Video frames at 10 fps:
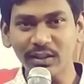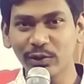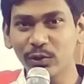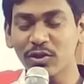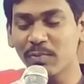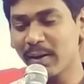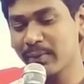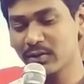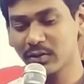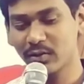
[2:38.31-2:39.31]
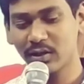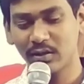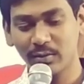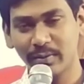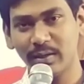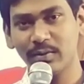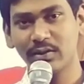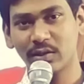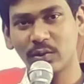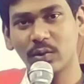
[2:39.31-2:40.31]
న్యూస్ పేపర్ చదివినట్టు బైబిల్
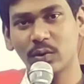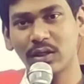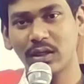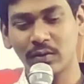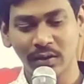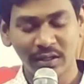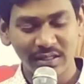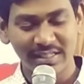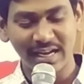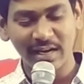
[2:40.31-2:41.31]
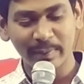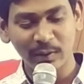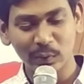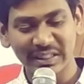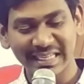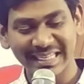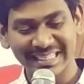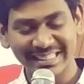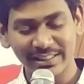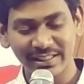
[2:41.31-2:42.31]
చదువుతూ ఉంటారు చాలామంది ఉదయాన్నే
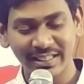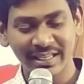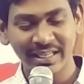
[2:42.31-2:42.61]
లేచి